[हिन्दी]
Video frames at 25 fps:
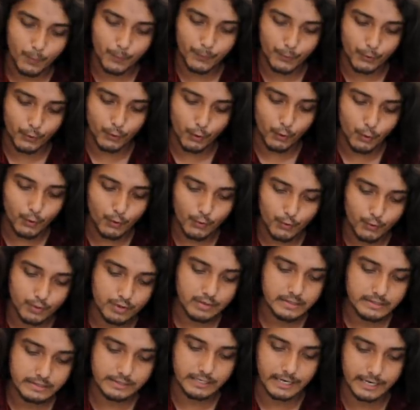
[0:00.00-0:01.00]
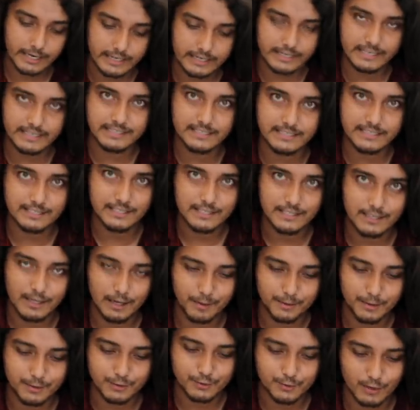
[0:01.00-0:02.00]
प्रो थर्टीन
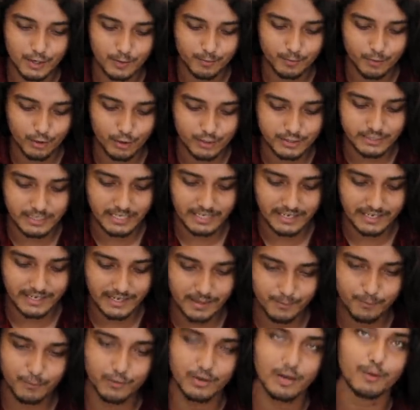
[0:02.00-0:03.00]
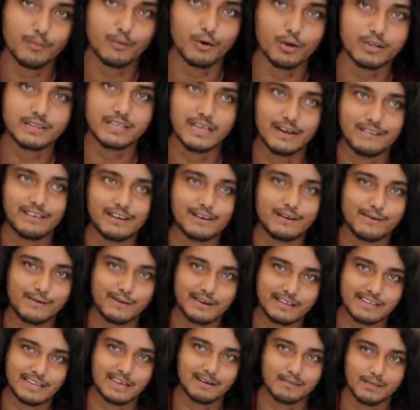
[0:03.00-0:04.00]
इंच अभी इसको अनबॉक्स करेंगे पूरा बहुत कवर
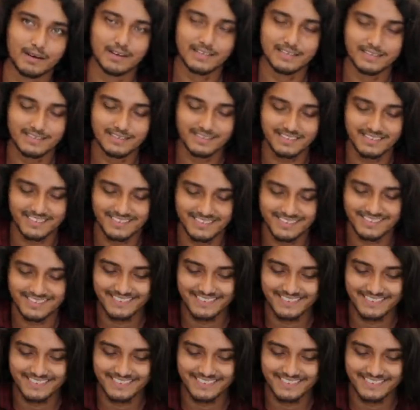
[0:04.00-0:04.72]
ओवर था भाई